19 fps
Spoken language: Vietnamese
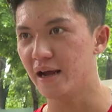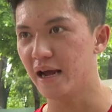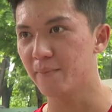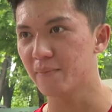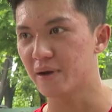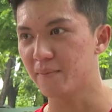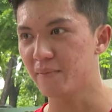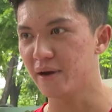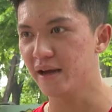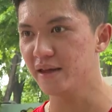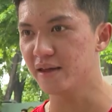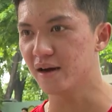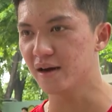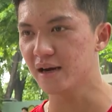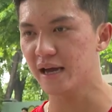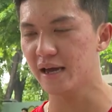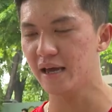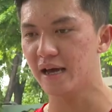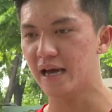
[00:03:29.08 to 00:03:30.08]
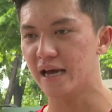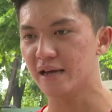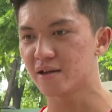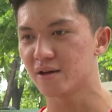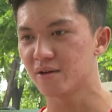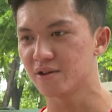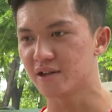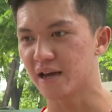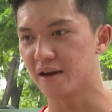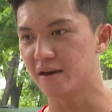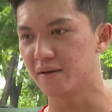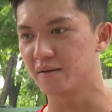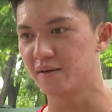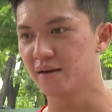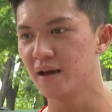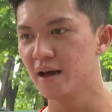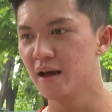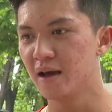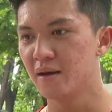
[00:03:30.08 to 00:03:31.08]
Em cảm thấy những cái ờ, chương trình
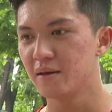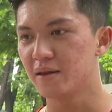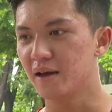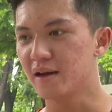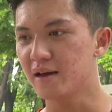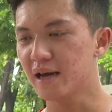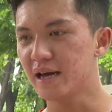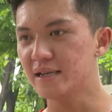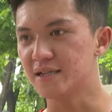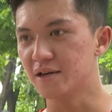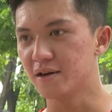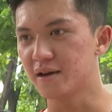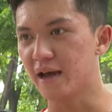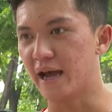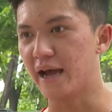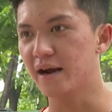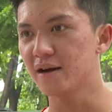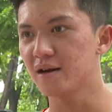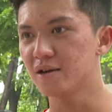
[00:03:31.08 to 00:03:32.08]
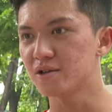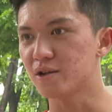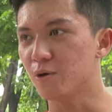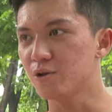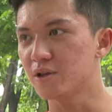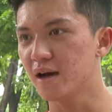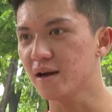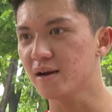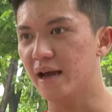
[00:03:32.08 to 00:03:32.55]
những cái sự kiện nó tổ chức